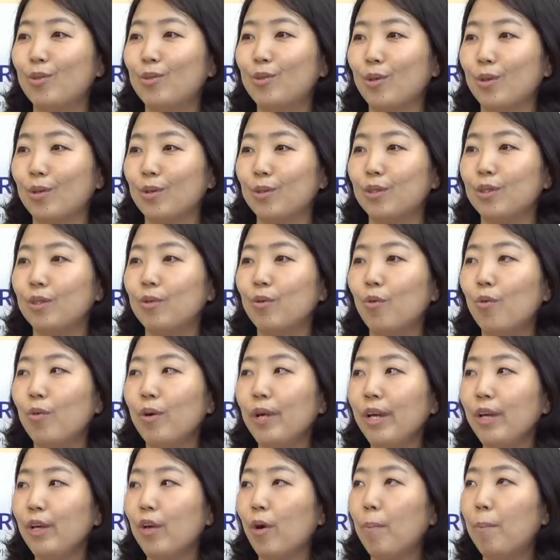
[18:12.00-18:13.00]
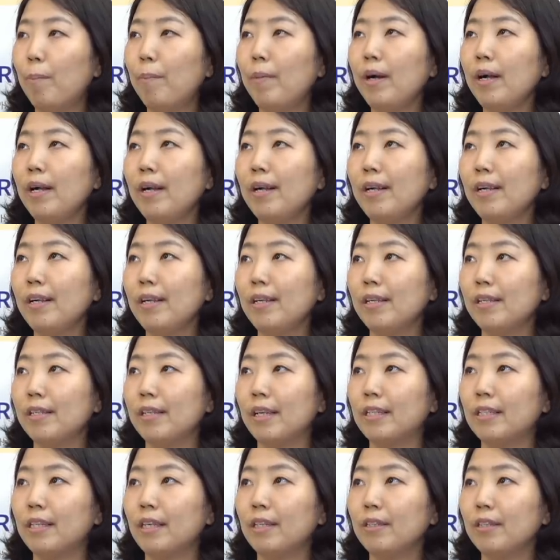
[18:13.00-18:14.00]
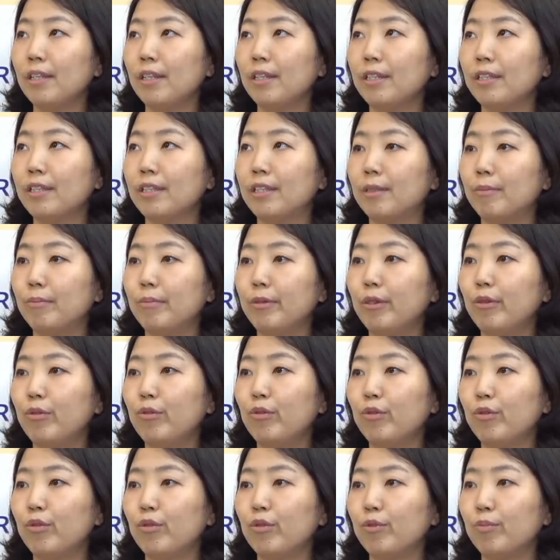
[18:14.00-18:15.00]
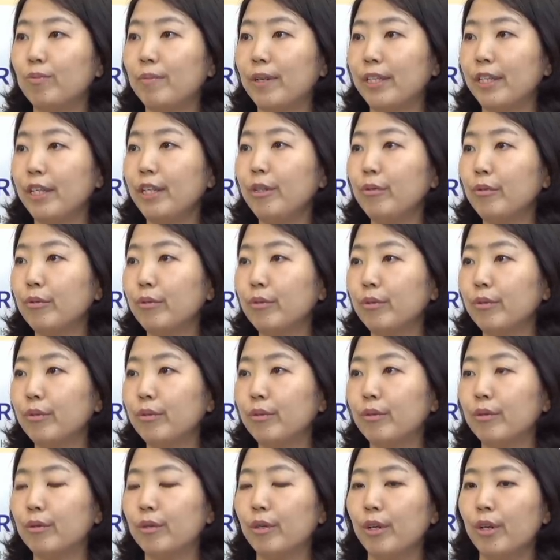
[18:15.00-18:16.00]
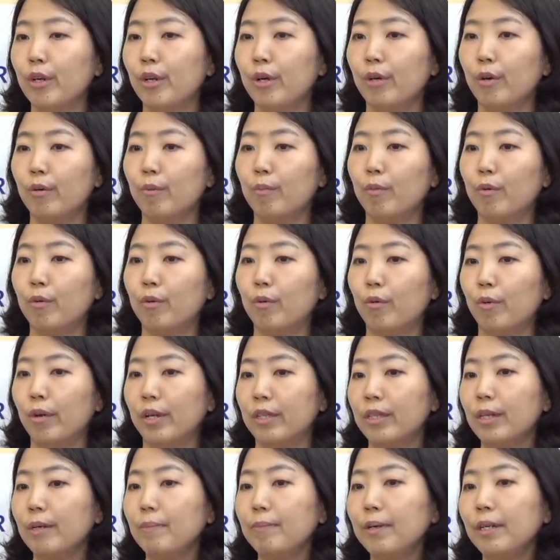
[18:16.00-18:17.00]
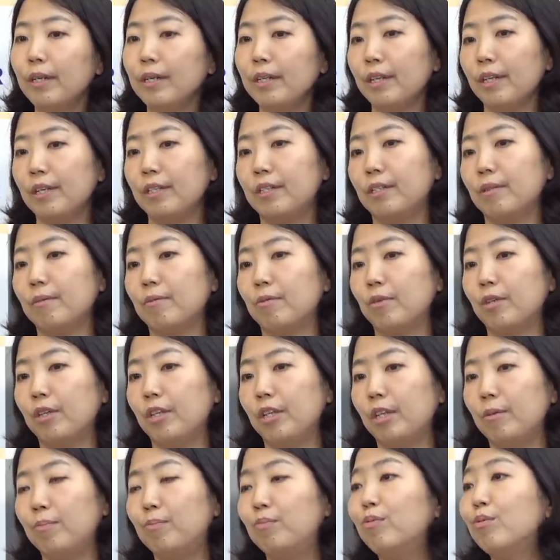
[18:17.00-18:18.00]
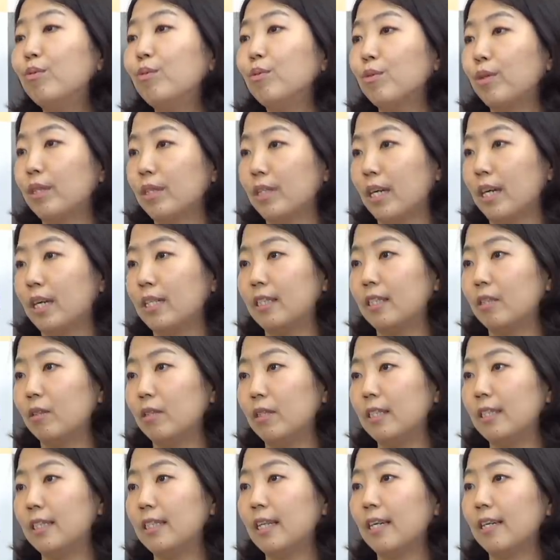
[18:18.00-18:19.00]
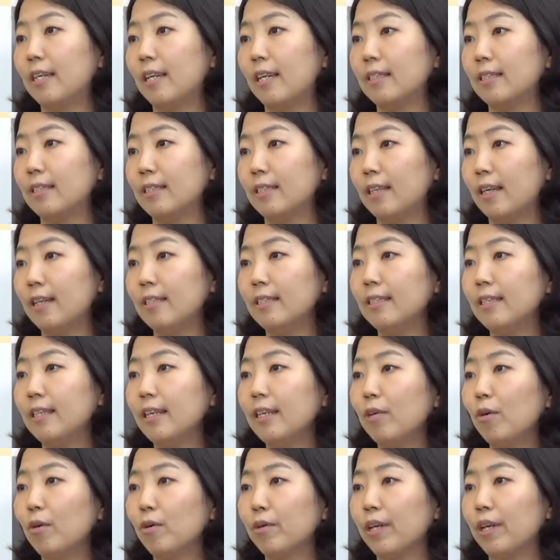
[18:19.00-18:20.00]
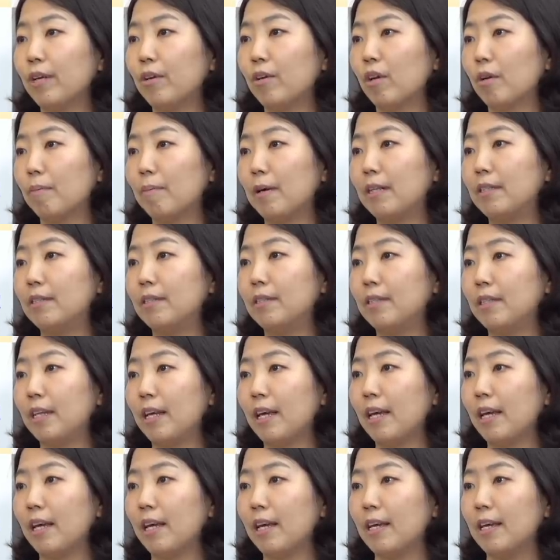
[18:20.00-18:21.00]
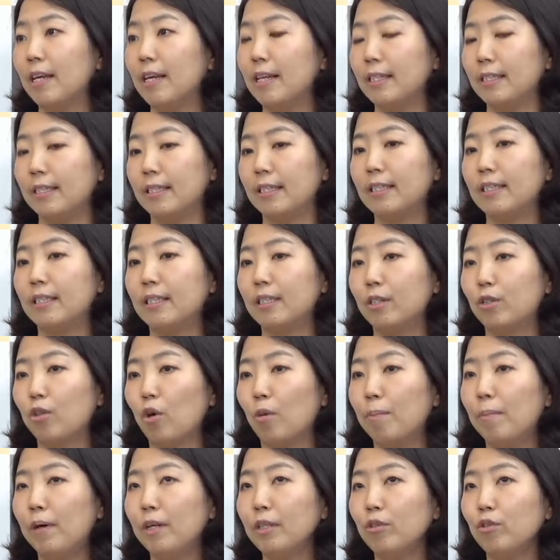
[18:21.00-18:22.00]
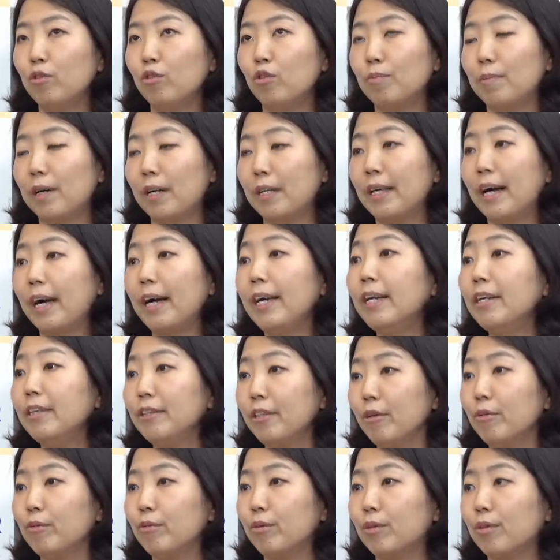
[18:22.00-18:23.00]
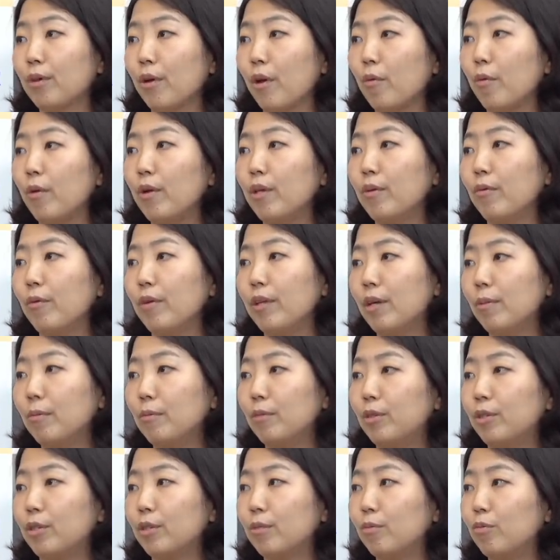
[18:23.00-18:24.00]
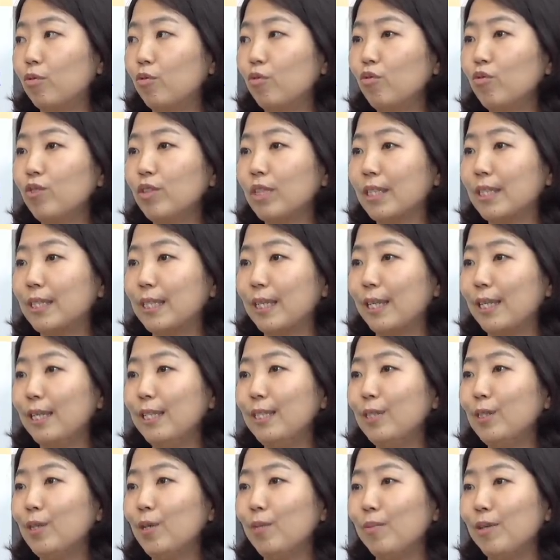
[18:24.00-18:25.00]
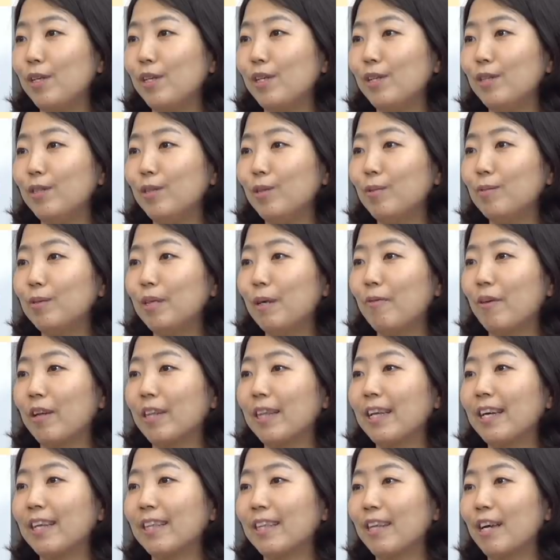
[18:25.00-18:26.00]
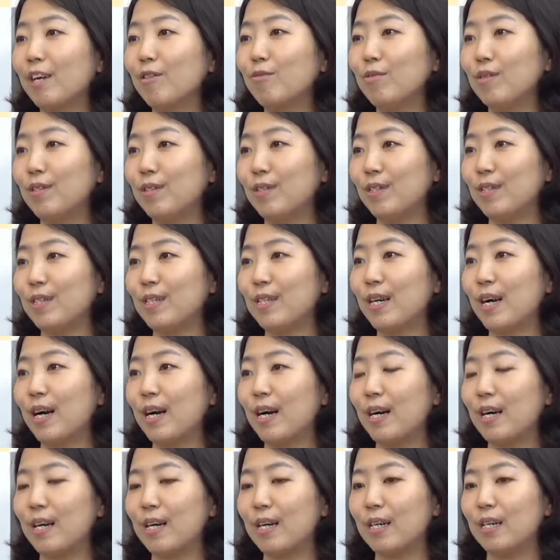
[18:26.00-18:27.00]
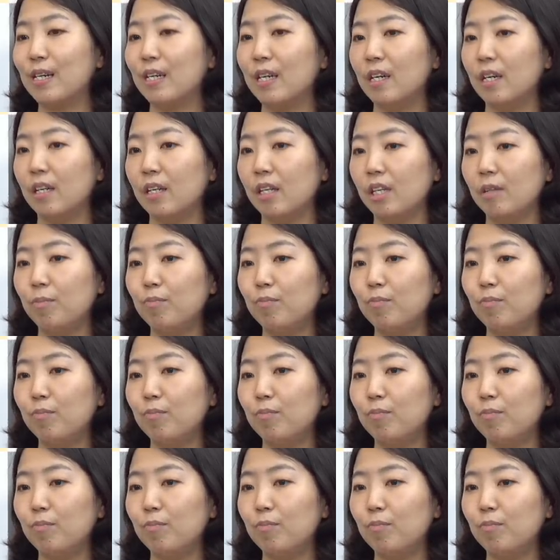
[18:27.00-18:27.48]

그렇죠. 지금 올해 연말 예상되는 금리 수준만 해도 예. 뭐 올해 상반기에 이제 뭐 2%까지 인상 상승할 거다 이렇게 봤는데 음. 지금 그 전망들도 많이 하향되고 있어요. 왜냐, 왜냐하면 지금 수준 자체가 1.2, 1.3 왔다 갔다 하고 예. 있으니까 예.